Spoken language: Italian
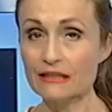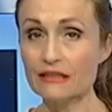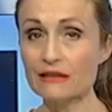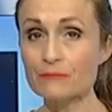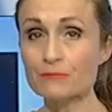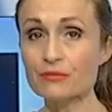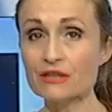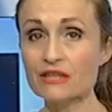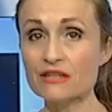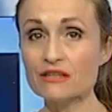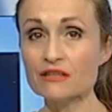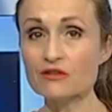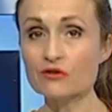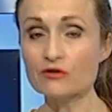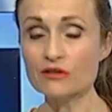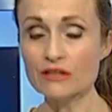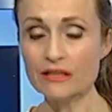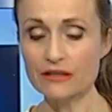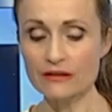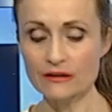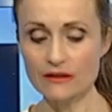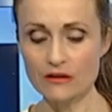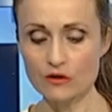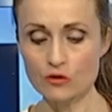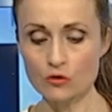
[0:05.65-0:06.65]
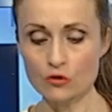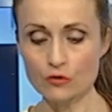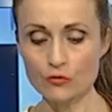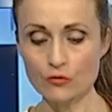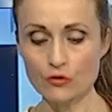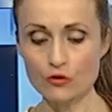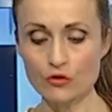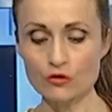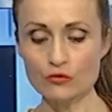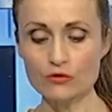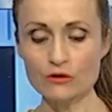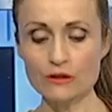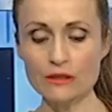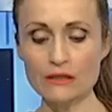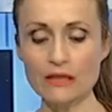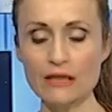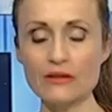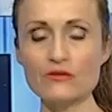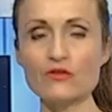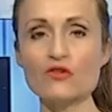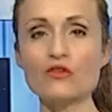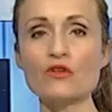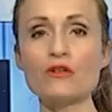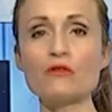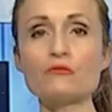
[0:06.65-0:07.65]
L'imprenditore Enrico Loccioni
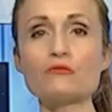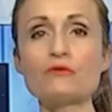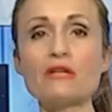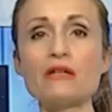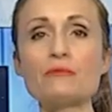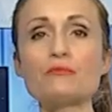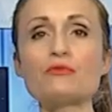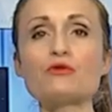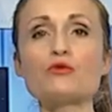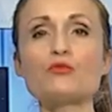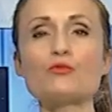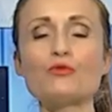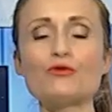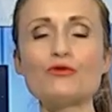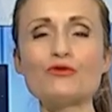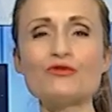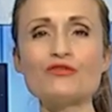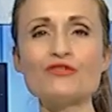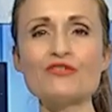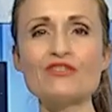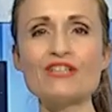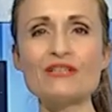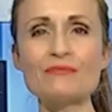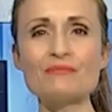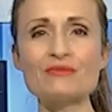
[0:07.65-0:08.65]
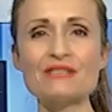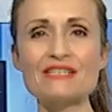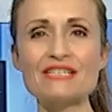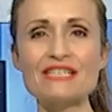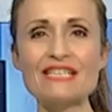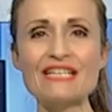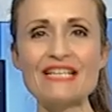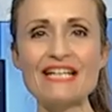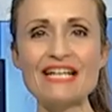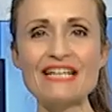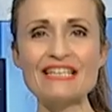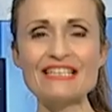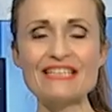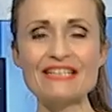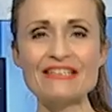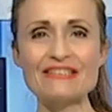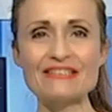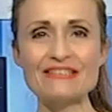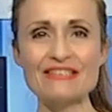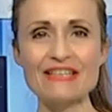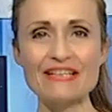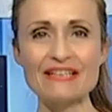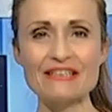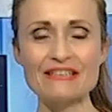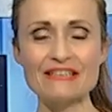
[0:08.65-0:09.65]
lancia una proposta per le aree
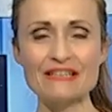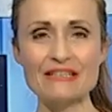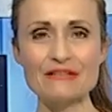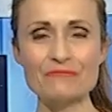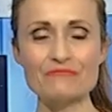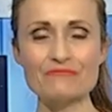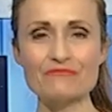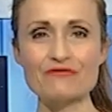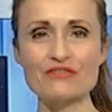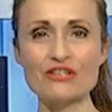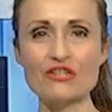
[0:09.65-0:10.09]
interne.